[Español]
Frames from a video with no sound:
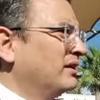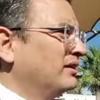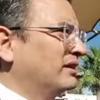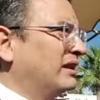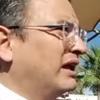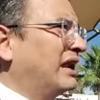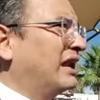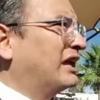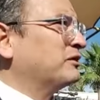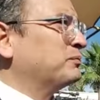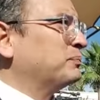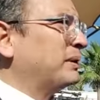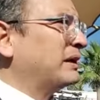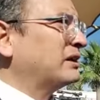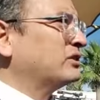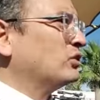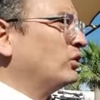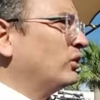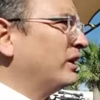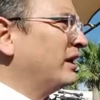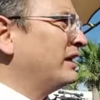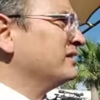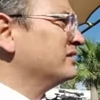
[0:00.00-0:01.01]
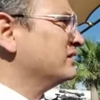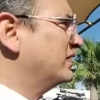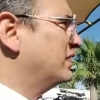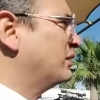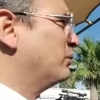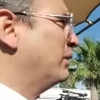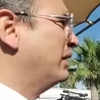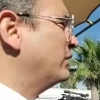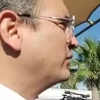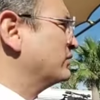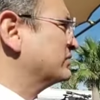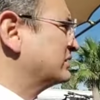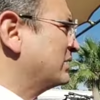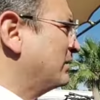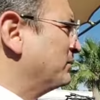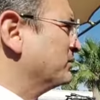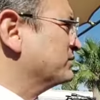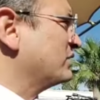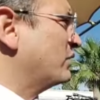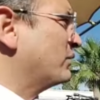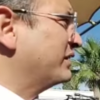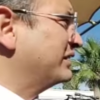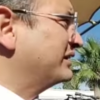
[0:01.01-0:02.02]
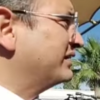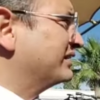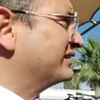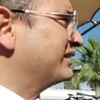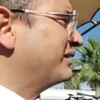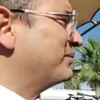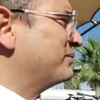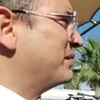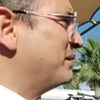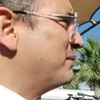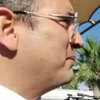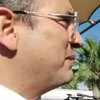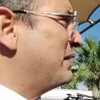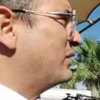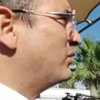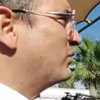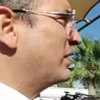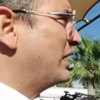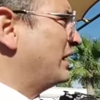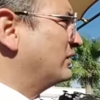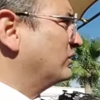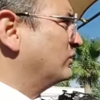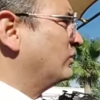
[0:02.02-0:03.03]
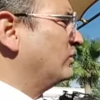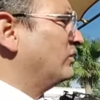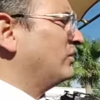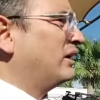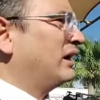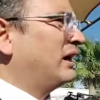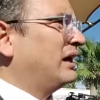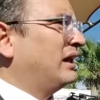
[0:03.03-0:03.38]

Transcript: de las personas y bueno, estamos ahorita también valorando